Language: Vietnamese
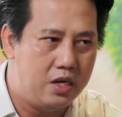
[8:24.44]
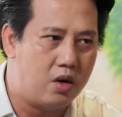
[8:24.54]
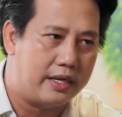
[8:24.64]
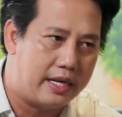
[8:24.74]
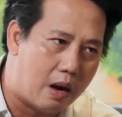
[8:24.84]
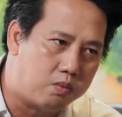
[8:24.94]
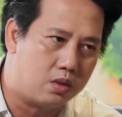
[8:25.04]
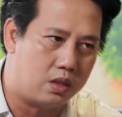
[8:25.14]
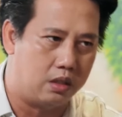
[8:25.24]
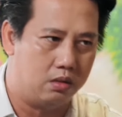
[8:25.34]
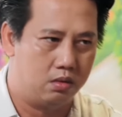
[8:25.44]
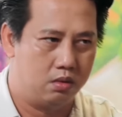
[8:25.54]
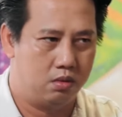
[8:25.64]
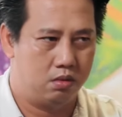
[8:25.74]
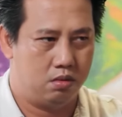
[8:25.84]
lý cho anh hay không nữa nè
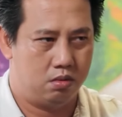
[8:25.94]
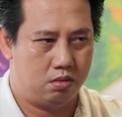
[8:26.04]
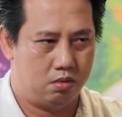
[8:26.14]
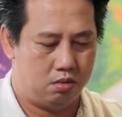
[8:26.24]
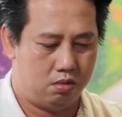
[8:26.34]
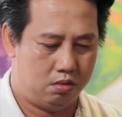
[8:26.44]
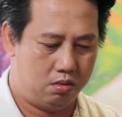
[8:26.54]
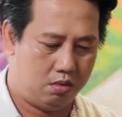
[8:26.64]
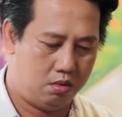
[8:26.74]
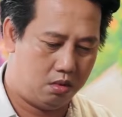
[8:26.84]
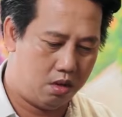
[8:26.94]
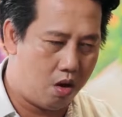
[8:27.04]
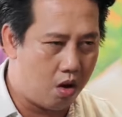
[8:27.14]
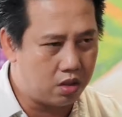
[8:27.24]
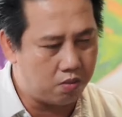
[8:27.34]
lo lo